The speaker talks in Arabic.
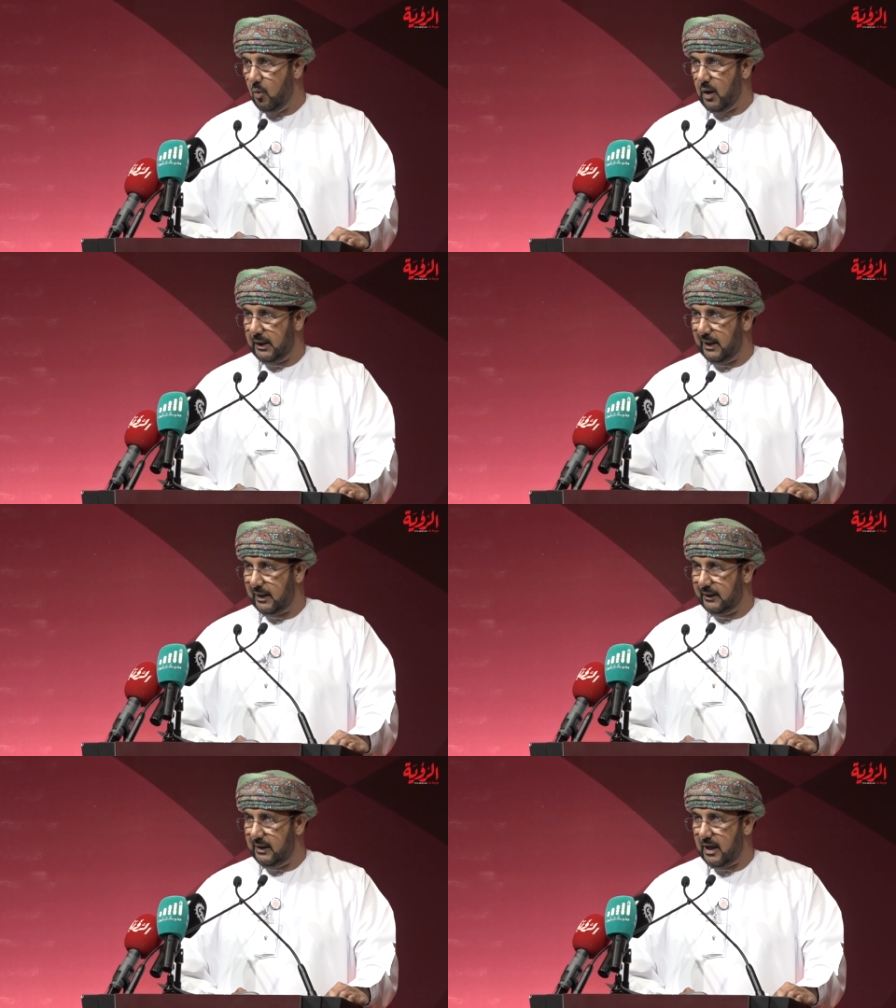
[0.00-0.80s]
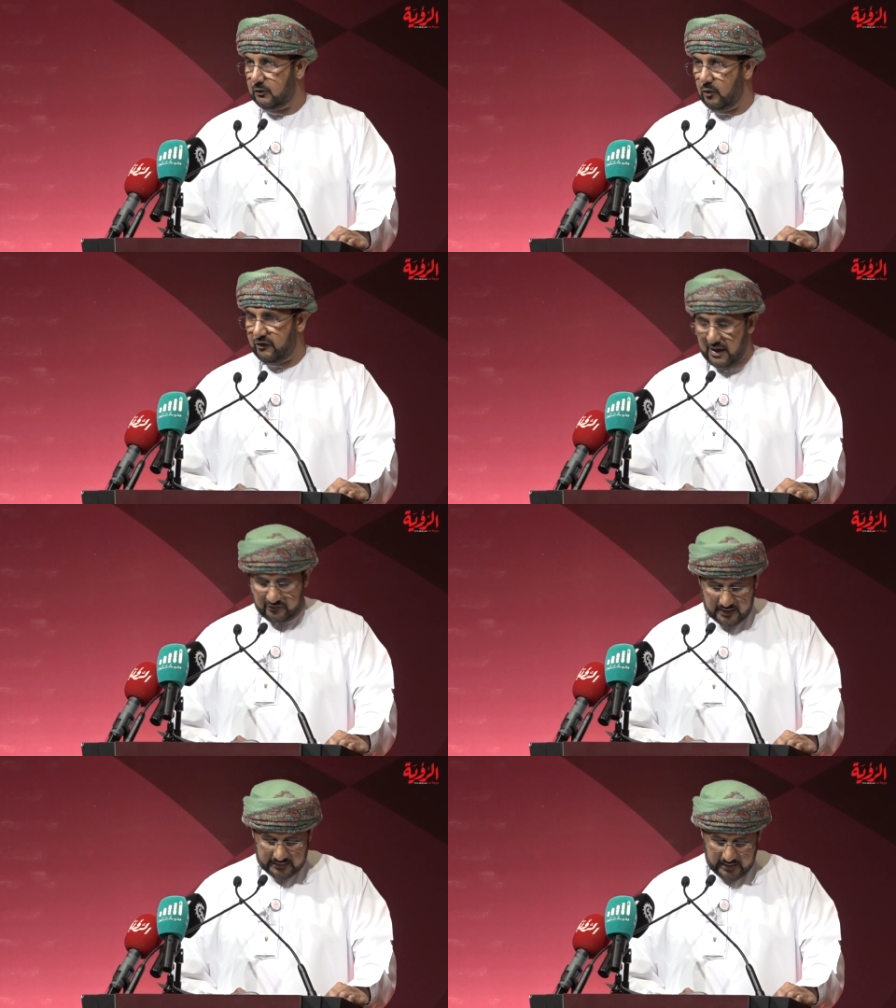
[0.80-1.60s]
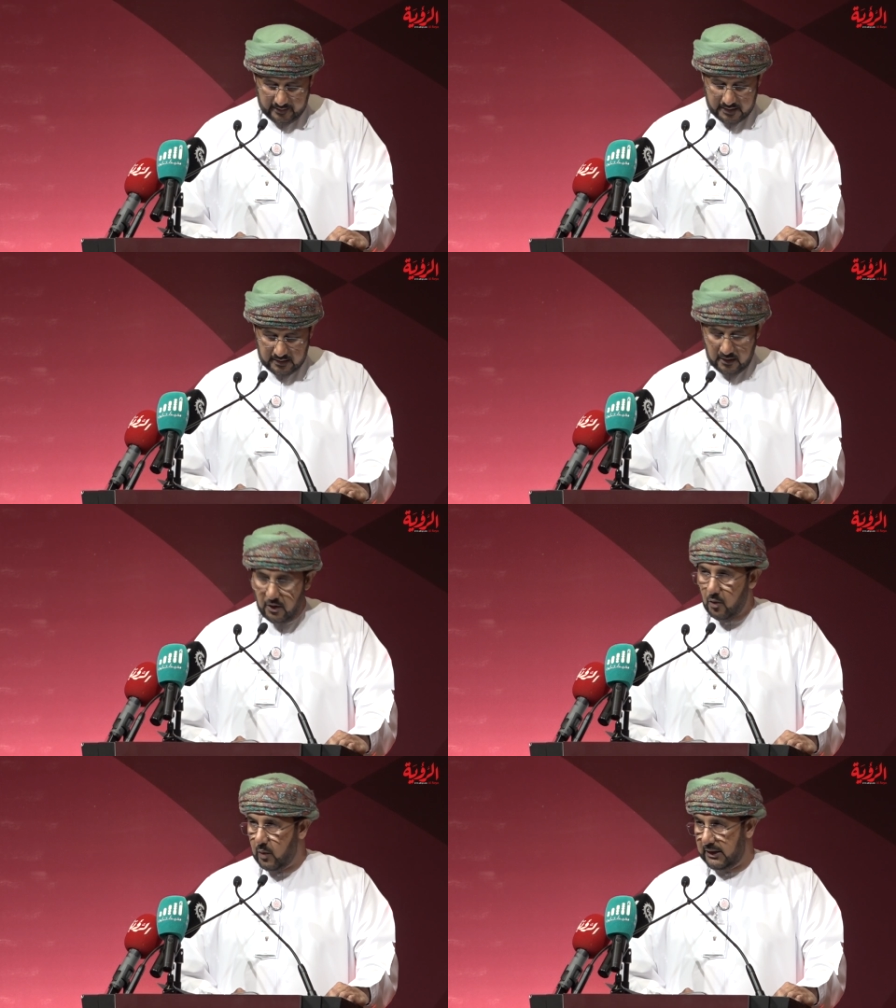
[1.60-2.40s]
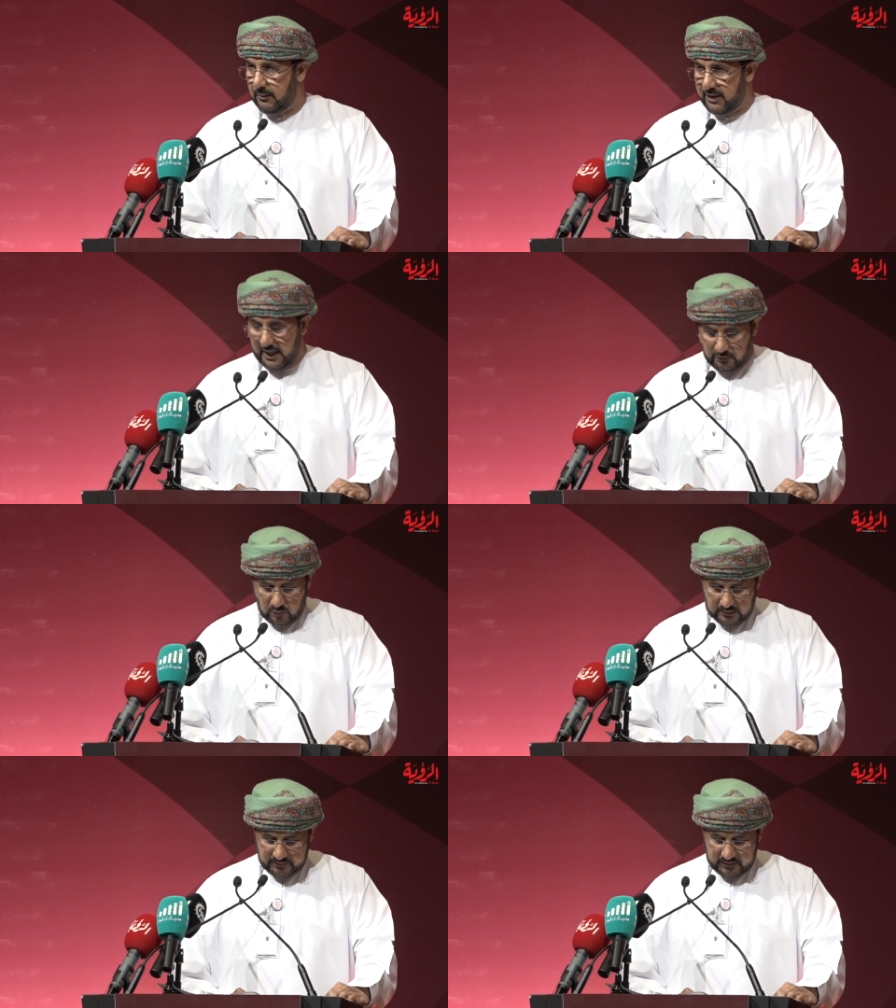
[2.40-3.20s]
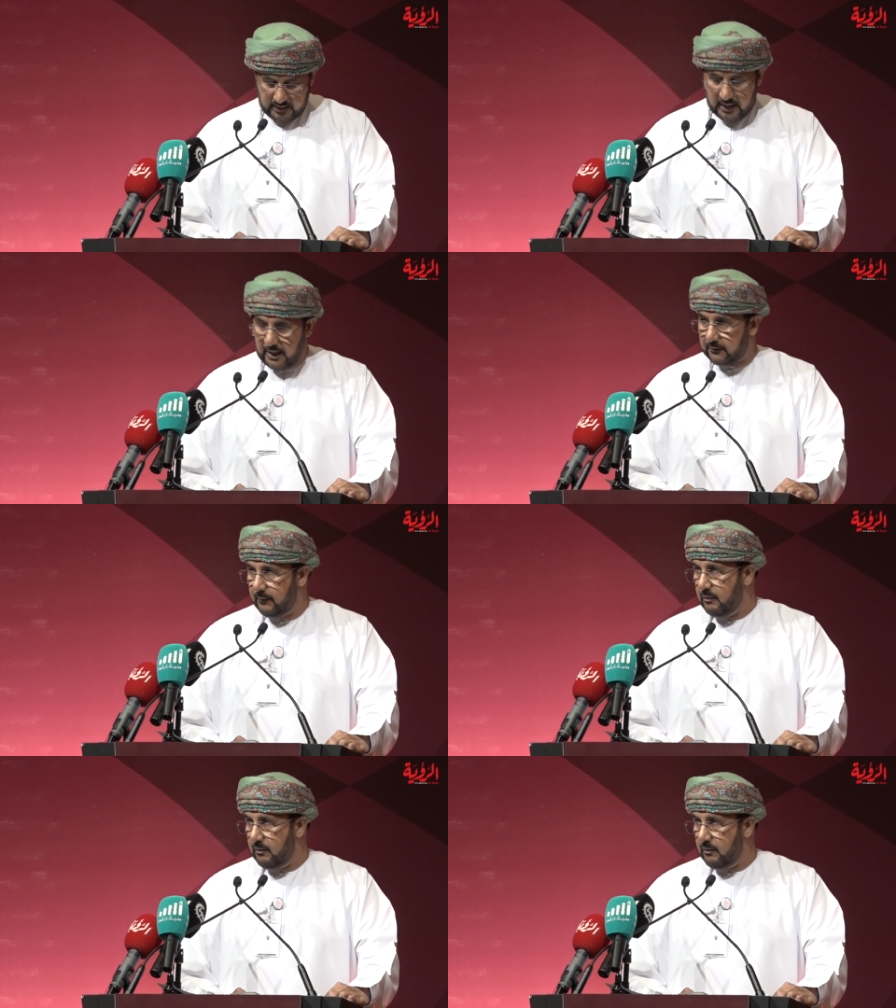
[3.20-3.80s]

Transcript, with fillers: وأخلاقيات وسياسات العمل والإبداع والابتكار